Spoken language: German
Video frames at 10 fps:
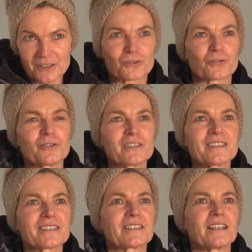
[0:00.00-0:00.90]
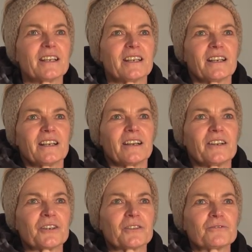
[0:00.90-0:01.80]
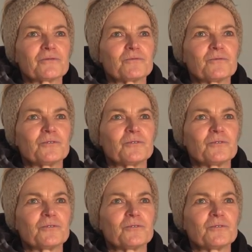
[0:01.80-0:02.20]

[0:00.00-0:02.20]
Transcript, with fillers: gegründet. Ähm,